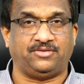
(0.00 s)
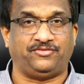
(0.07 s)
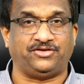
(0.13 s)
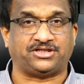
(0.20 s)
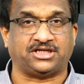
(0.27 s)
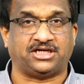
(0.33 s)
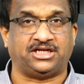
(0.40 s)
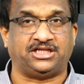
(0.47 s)

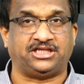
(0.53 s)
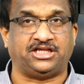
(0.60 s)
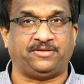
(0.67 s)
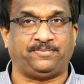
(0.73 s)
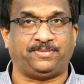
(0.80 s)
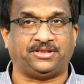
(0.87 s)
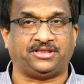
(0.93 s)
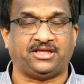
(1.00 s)
విచారణ
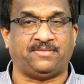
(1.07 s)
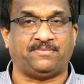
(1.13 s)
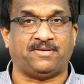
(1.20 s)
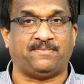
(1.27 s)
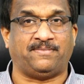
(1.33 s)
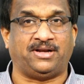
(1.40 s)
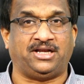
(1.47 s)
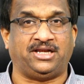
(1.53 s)
జరిపితే
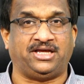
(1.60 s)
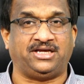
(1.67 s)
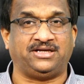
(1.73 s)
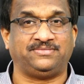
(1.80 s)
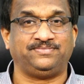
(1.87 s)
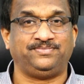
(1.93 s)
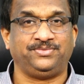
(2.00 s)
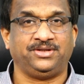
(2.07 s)
మమ్మల్ని
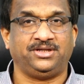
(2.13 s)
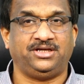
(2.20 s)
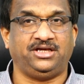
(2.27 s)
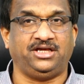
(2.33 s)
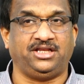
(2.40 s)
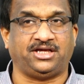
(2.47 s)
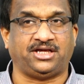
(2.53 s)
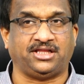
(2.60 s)

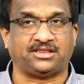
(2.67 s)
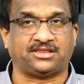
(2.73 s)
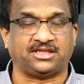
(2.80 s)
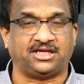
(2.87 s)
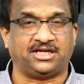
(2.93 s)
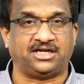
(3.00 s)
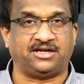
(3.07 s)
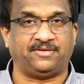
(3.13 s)

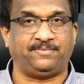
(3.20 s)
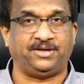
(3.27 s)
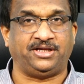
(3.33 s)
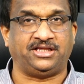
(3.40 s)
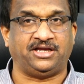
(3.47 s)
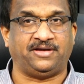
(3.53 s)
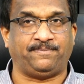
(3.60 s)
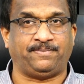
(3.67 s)
ఇరికిస్తారన్న
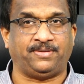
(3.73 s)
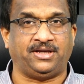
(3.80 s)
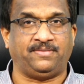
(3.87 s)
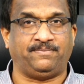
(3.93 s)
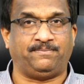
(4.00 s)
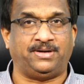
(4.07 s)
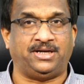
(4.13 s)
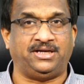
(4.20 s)
బీజేపీ
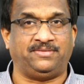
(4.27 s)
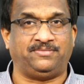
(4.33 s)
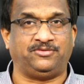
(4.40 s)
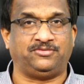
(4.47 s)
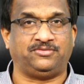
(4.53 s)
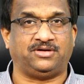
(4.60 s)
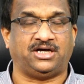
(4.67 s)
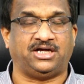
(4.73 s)

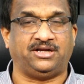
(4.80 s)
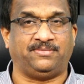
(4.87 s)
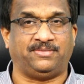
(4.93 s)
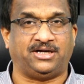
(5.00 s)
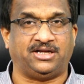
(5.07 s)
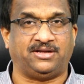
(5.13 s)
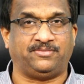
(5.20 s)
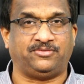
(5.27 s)
భయము
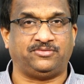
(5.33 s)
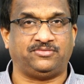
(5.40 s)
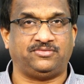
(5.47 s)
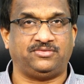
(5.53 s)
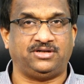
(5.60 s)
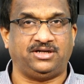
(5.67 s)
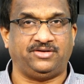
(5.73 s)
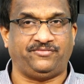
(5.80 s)
అనుమానము
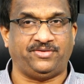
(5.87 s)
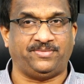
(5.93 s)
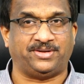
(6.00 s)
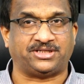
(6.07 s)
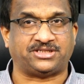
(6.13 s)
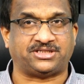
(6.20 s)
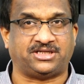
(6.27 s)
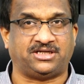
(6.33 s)

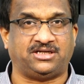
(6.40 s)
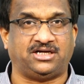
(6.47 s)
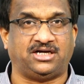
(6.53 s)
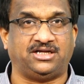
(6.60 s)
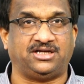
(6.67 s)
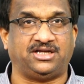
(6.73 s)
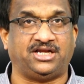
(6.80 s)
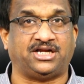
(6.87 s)
విమర్శ
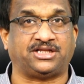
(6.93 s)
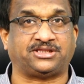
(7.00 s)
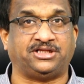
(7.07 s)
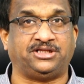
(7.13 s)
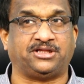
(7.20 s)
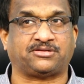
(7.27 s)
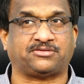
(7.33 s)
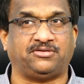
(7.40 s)
నేను
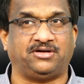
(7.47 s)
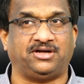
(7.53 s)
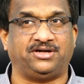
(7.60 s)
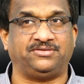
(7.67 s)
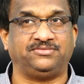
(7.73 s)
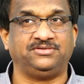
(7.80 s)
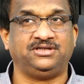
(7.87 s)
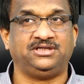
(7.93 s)
అర్థం
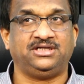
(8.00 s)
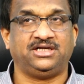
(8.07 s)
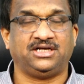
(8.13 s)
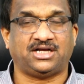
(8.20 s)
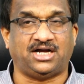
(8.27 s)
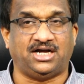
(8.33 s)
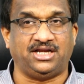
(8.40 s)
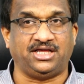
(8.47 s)
చేసుకోగలను
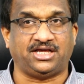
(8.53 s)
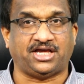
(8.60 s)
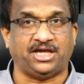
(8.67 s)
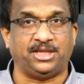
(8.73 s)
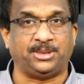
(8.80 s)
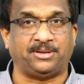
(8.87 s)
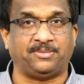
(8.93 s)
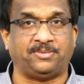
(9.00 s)
కానీ
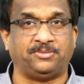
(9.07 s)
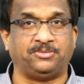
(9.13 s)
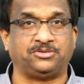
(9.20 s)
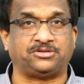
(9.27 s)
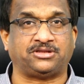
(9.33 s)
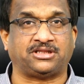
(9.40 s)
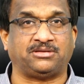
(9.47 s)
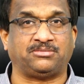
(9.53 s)
కేంద్ర
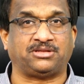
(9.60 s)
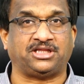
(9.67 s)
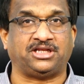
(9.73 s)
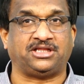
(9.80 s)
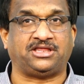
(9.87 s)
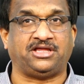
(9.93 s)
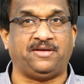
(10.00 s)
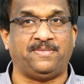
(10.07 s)
ప్రభుత్వ
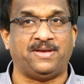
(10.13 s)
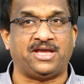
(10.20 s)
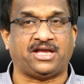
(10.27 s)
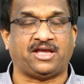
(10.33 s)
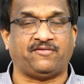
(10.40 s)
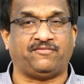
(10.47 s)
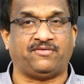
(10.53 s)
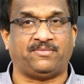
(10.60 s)
సంస్థను
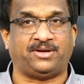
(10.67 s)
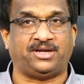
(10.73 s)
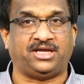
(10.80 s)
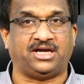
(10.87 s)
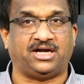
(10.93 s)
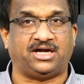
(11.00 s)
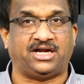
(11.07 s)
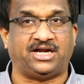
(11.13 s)
సిబిఐకి ఇవ్వమని
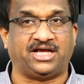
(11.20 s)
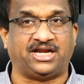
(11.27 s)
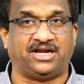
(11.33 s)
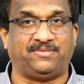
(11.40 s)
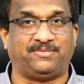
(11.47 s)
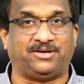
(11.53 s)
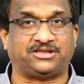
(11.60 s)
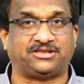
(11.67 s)

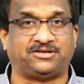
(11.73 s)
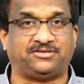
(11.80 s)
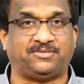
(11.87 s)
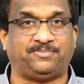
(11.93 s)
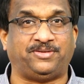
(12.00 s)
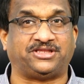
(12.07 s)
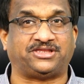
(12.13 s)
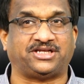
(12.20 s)
అడగడం మాత్రం
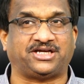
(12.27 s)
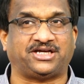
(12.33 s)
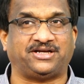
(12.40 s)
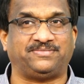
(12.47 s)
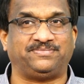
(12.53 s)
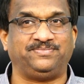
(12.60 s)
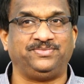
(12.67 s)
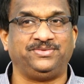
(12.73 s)
అభ్యంతరకరం